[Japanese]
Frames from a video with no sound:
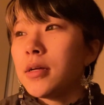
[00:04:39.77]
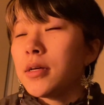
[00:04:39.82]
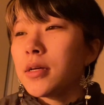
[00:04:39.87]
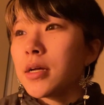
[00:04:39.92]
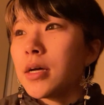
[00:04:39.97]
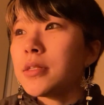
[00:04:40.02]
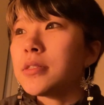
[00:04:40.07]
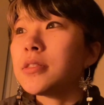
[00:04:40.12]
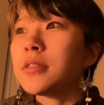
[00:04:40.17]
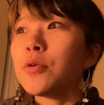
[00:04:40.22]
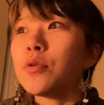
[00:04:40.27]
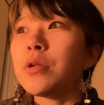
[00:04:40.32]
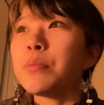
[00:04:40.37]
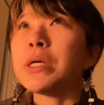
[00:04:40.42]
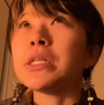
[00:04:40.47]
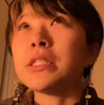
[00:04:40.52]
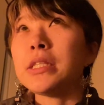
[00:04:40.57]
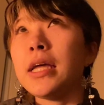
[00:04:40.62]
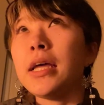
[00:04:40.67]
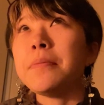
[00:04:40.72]
感じており
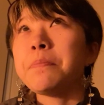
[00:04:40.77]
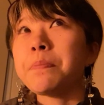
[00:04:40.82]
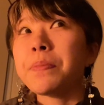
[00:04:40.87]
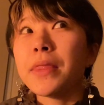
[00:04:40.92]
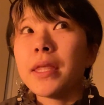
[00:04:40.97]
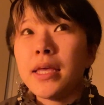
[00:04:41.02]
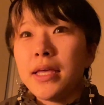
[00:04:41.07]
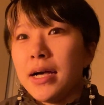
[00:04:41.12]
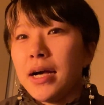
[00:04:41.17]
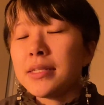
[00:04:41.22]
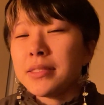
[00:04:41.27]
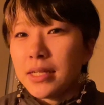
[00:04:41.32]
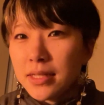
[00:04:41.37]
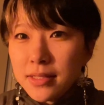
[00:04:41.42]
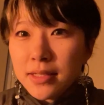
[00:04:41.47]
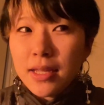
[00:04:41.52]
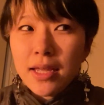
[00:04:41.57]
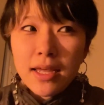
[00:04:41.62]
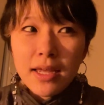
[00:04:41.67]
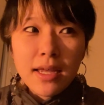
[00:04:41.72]
まして、焦っ
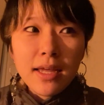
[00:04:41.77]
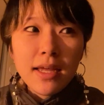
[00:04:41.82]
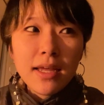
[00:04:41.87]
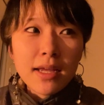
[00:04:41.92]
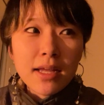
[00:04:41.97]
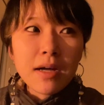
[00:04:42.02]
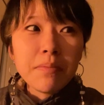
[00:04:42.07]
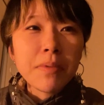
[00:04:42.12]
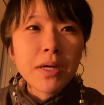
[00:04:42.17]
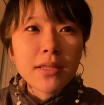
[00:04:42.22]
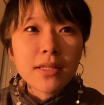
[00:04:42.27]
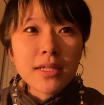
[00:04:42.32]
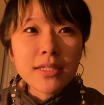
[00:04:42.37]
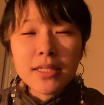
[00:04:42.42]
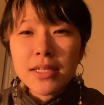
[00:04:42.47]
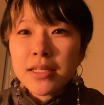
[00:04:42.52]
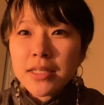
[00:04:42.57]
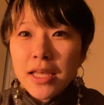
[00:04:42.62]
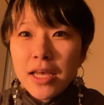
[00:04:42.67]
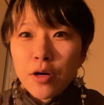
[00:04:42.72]
て頑張って
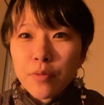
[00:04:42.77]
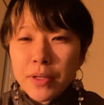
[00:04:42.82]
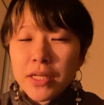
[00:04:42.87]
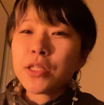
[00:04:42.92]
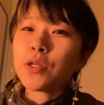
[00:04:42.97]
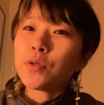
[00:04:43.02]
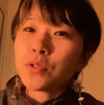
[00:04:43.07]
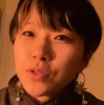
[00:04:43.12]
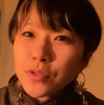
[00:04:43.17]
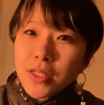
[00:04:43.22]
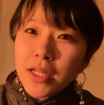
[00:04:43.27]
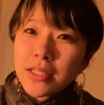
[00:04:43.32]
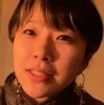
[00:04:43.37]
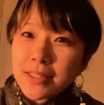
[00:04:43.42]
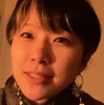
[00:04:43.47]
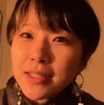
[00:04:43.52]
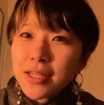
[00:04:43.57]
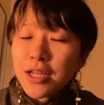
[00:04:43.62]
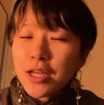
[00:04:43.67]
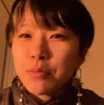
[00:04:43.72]
スキンケアを勉強中で
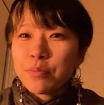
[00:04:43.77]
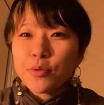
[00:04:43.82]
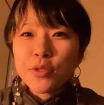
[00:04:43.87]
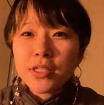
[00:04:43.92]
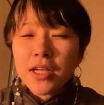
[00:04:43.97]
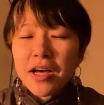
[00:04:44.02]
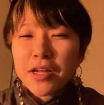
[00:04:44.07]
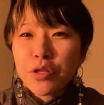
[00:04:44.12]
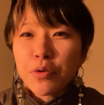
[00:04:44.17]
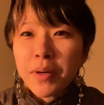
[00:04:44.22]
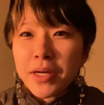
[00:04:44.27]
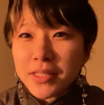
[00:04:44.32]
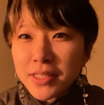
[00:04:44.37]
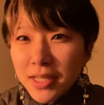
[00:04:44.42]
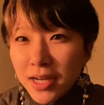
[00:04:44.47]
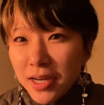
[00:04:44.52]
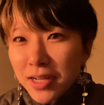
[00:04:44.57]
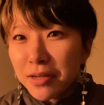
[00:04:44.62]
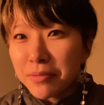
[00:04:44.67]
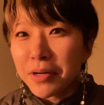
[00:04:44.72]
す。もしアドバイス
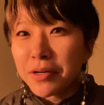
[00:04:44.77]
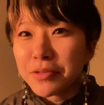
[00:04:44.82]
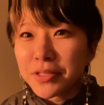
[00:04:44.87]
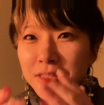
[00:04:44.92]
があれば教